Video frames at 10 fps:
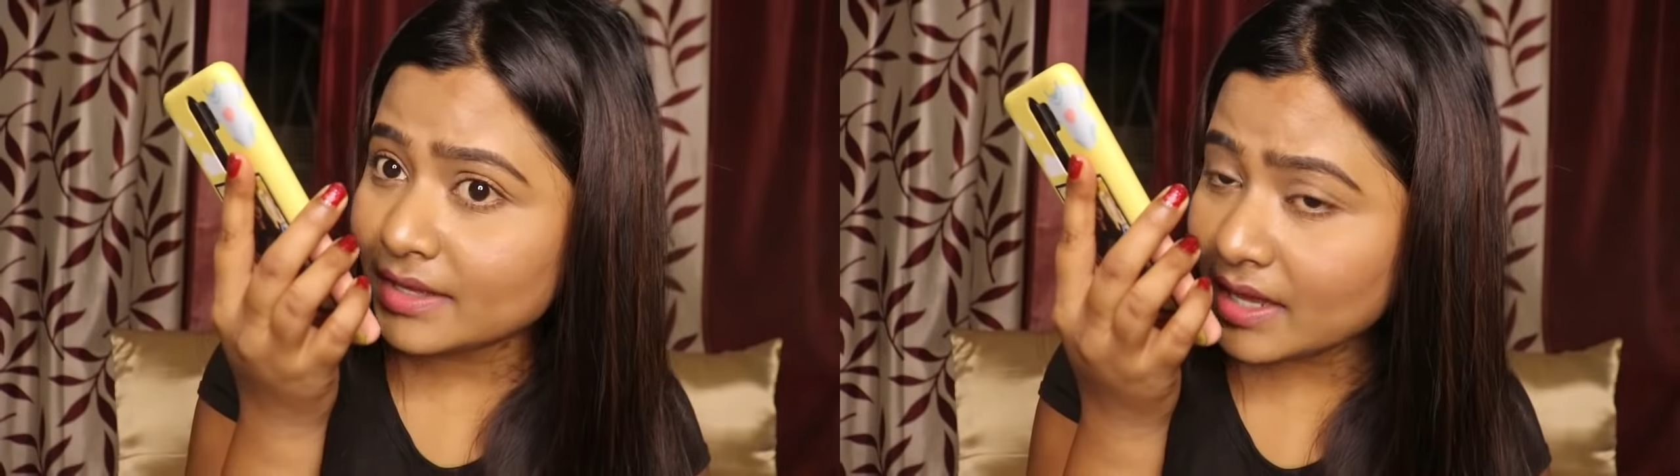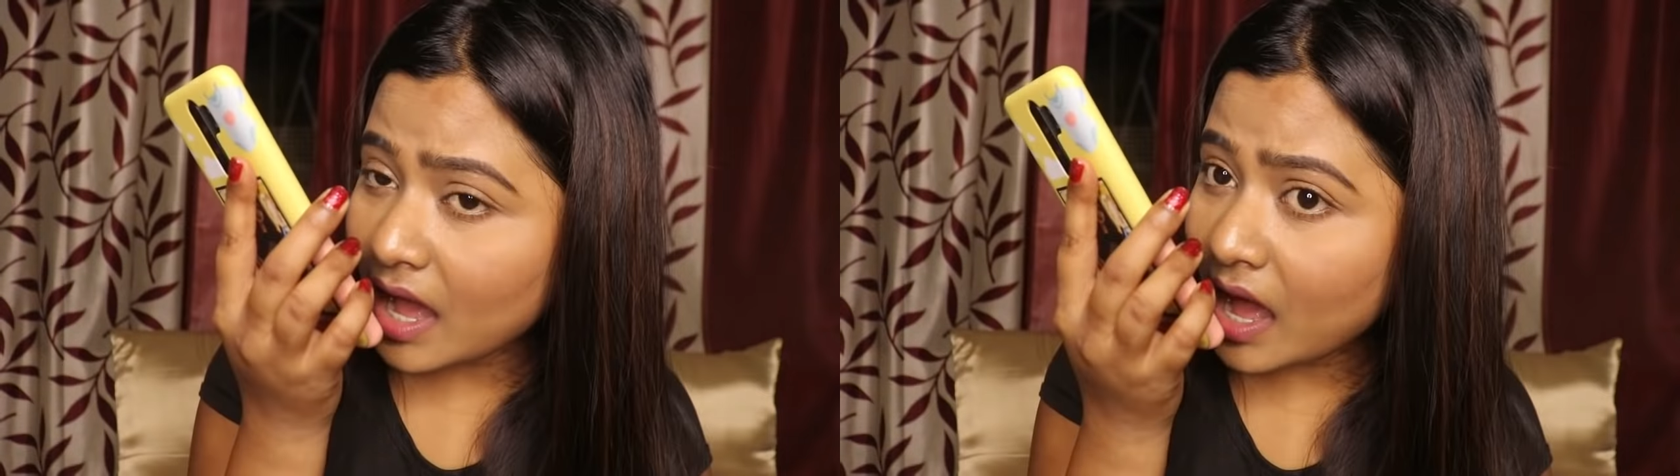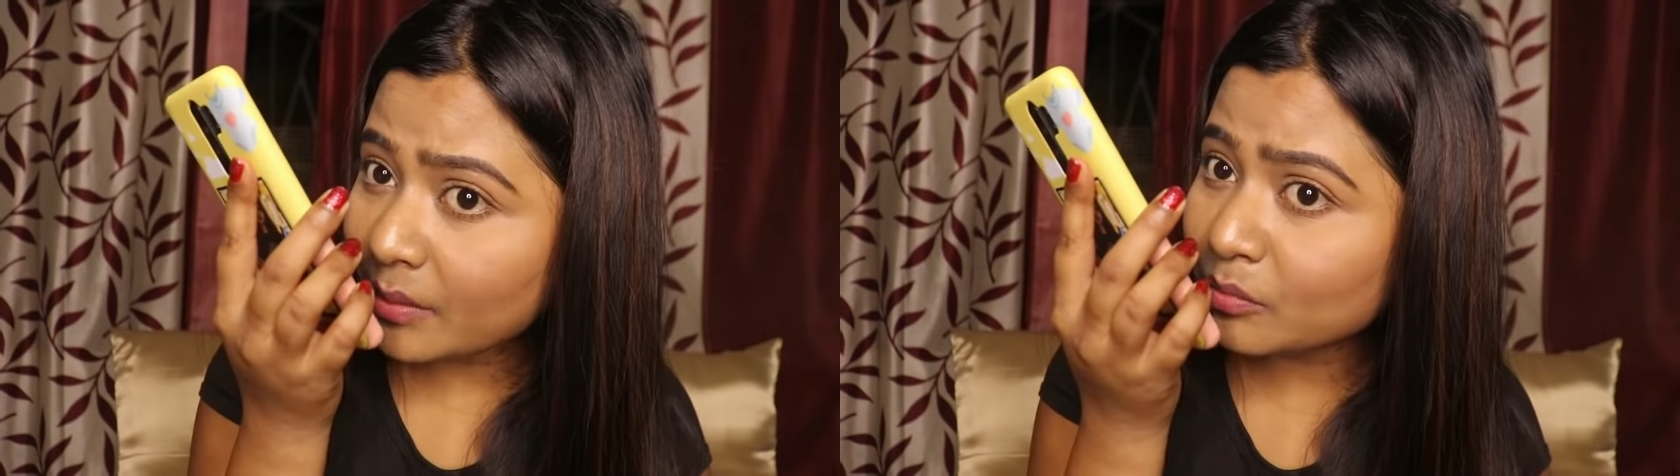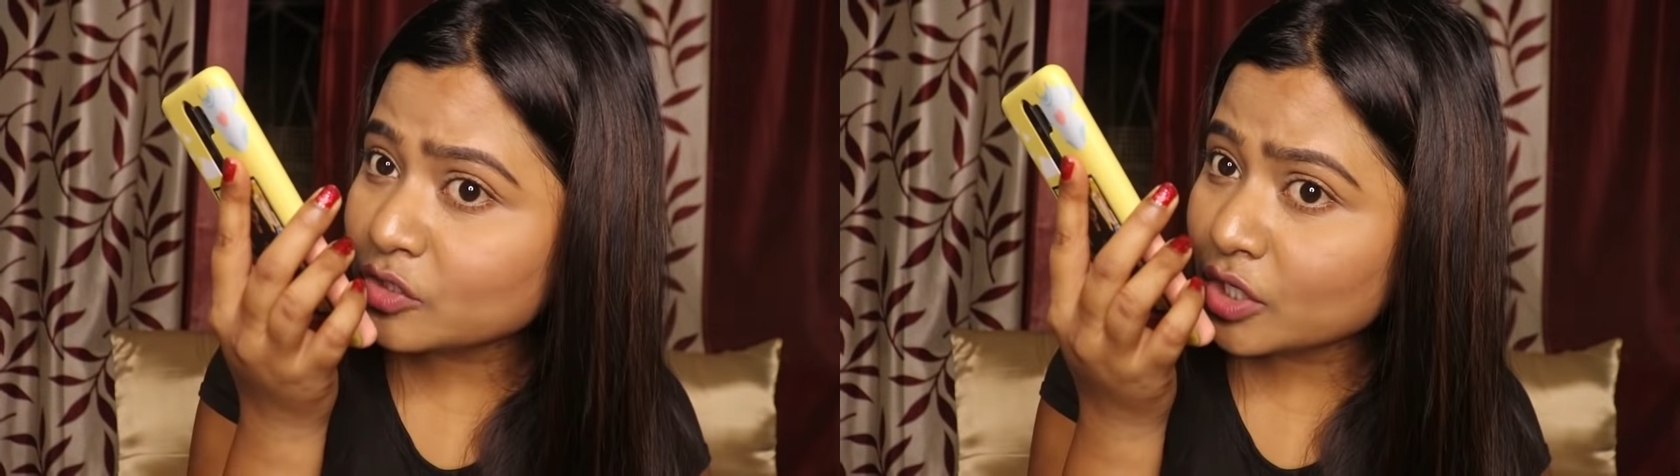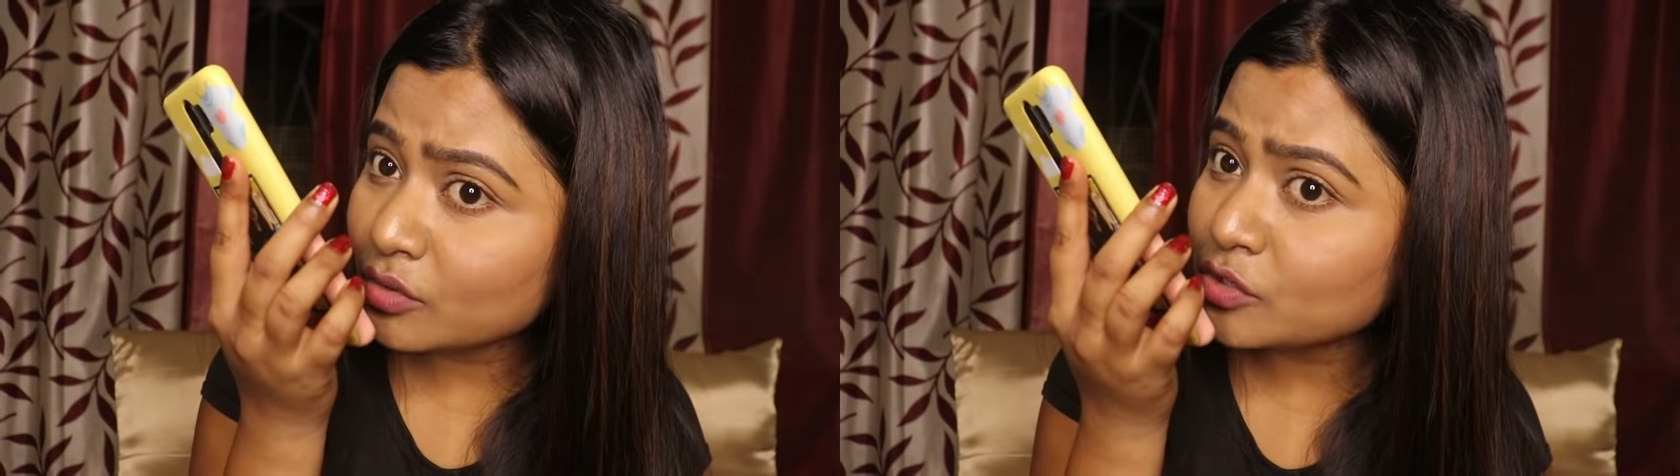क्या आप
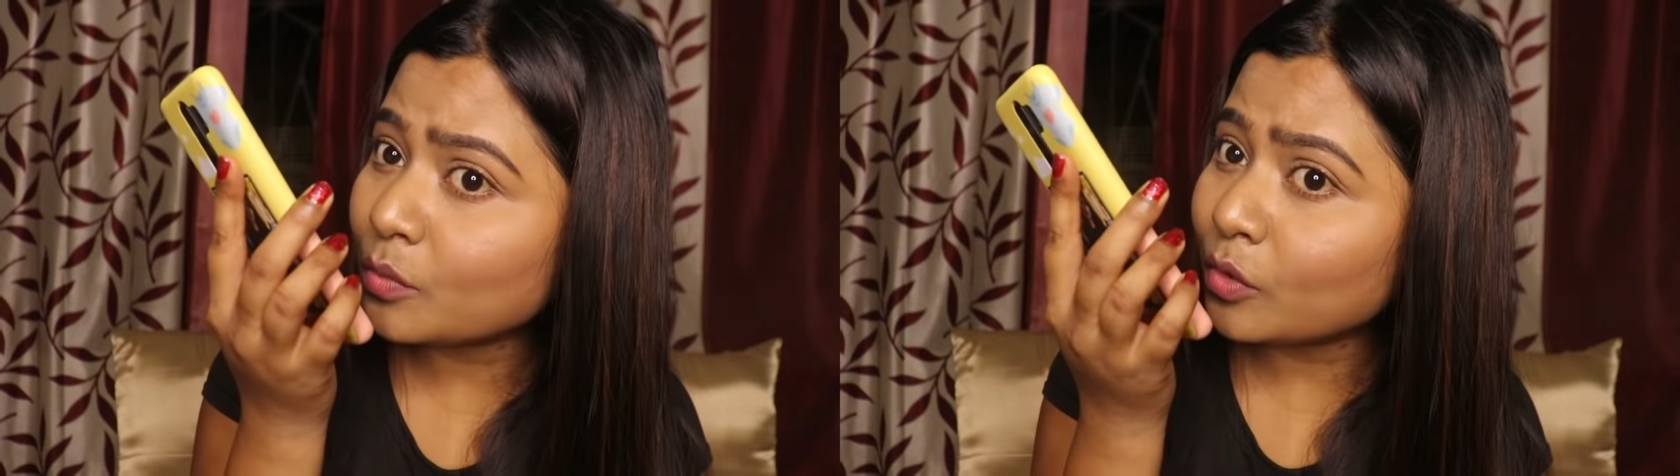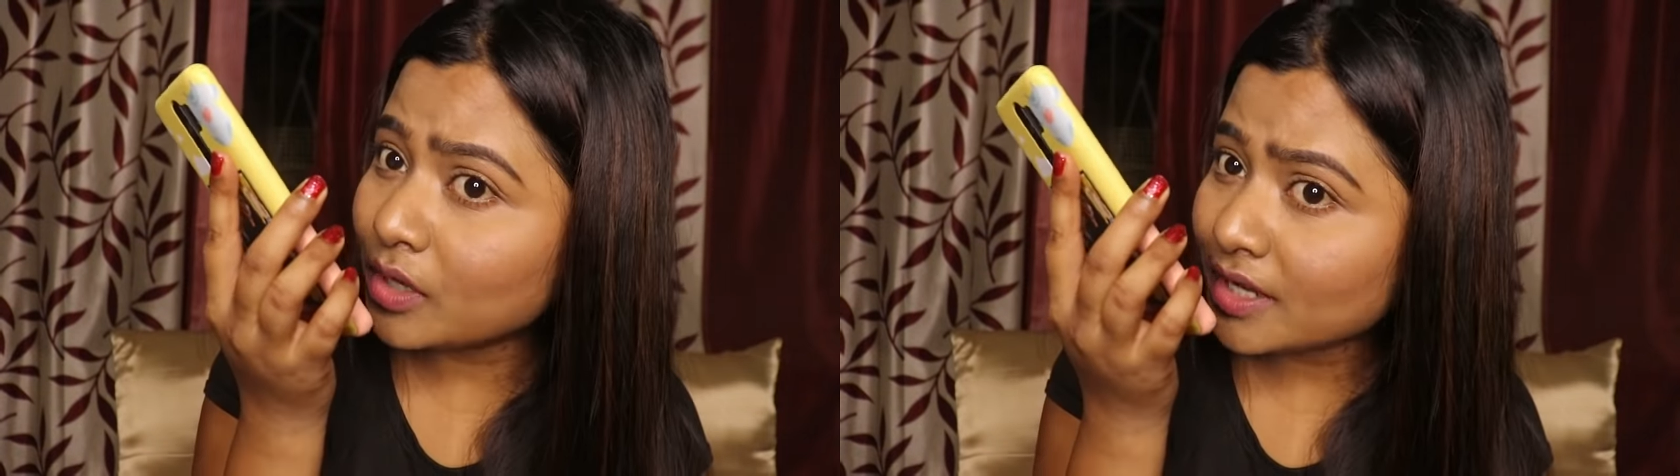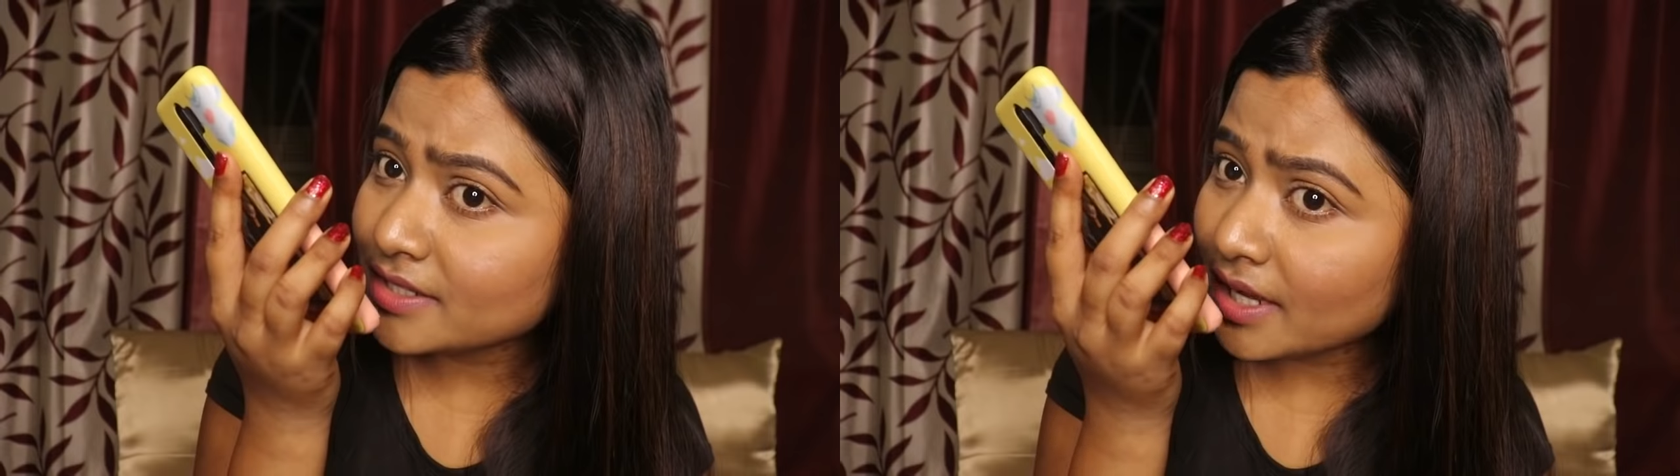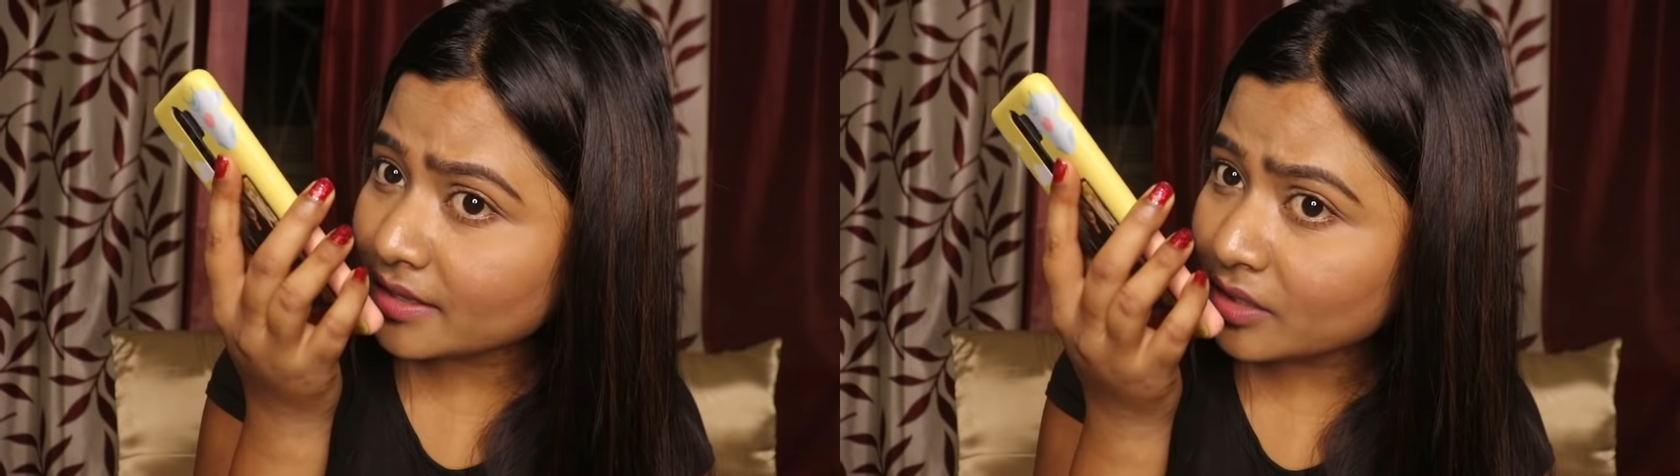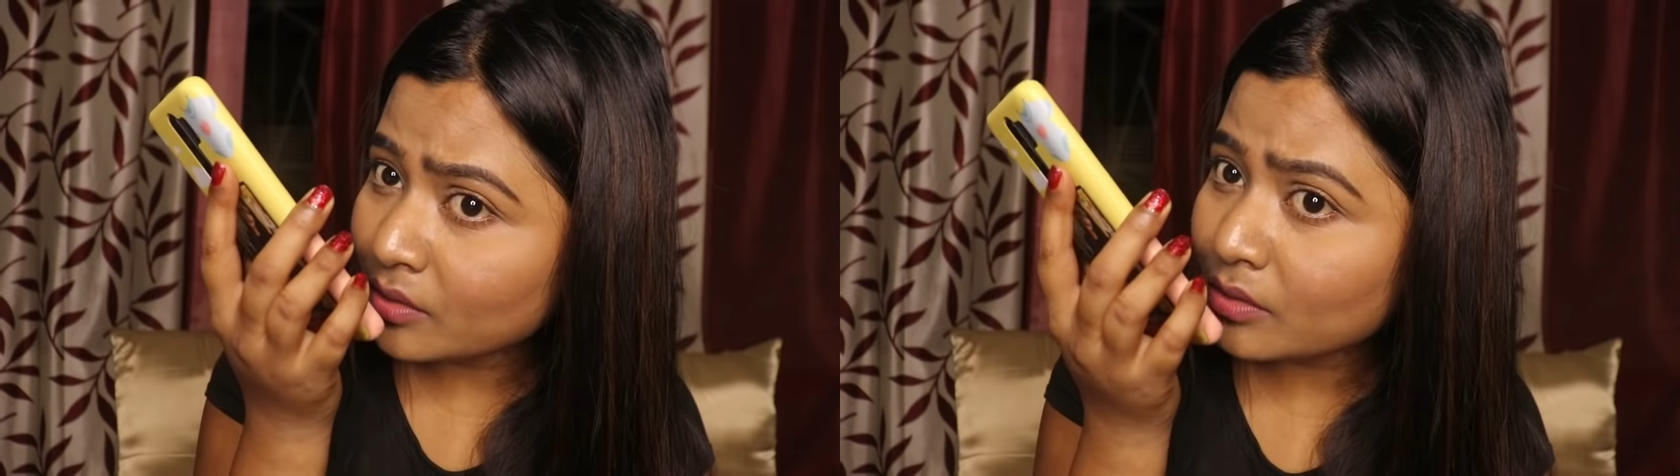मुझे कुछ बोलना
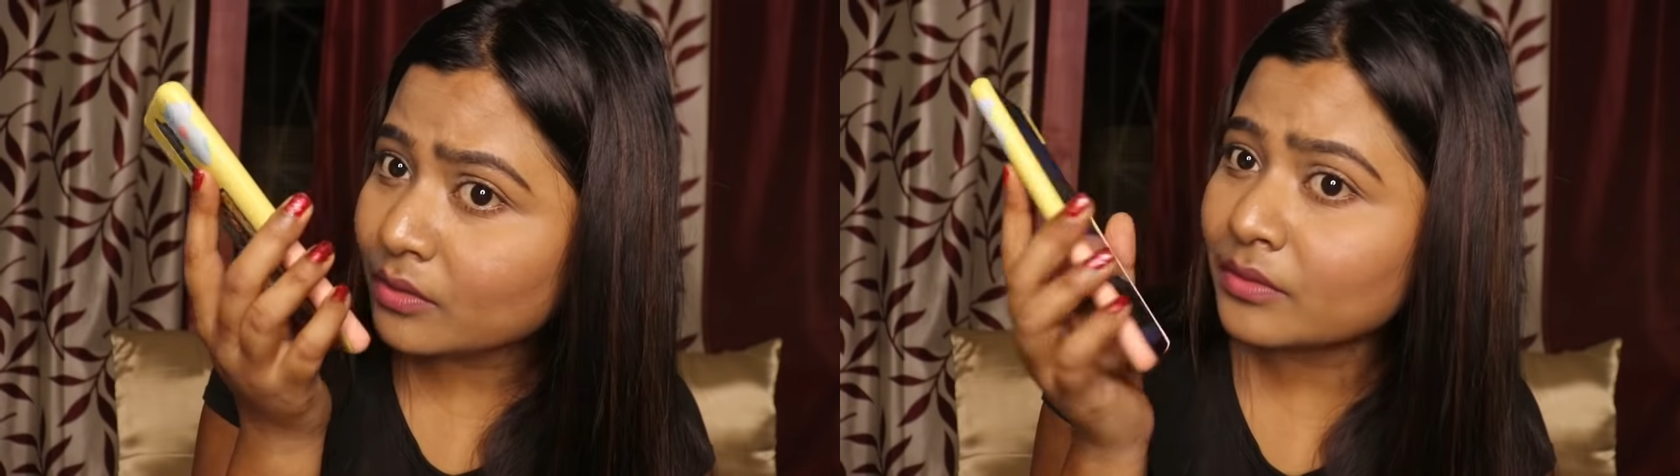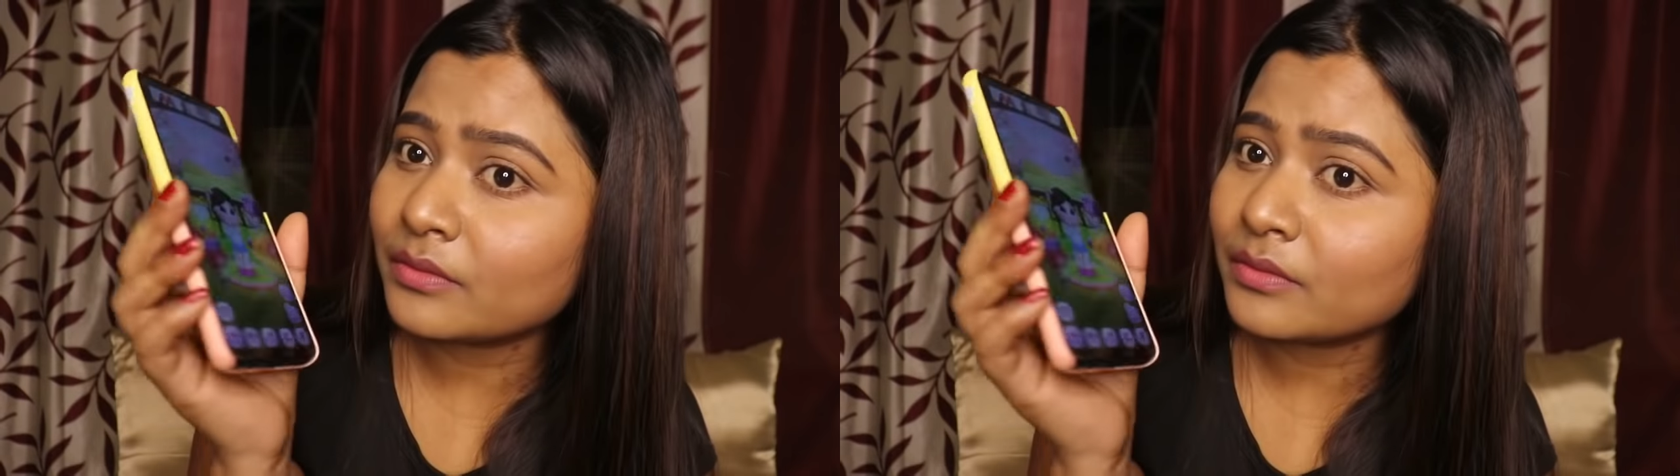चाहते हो